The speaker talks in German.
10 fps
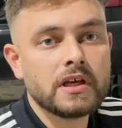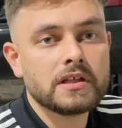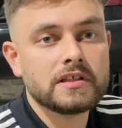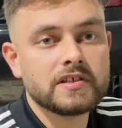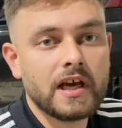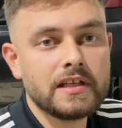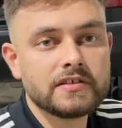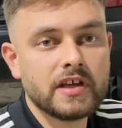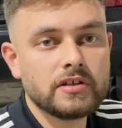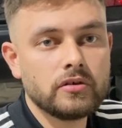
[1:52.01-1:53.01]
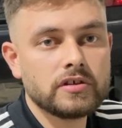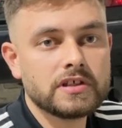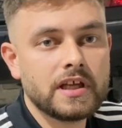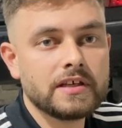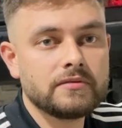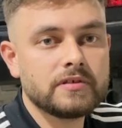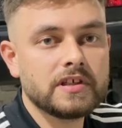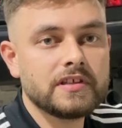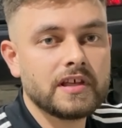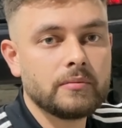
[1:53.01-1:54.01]
Die Teile zeige ich euch gleich, wie
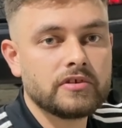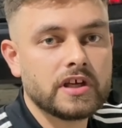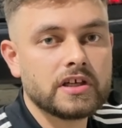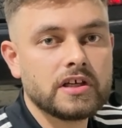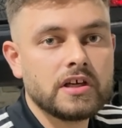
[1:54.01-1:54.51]
jeden Samstag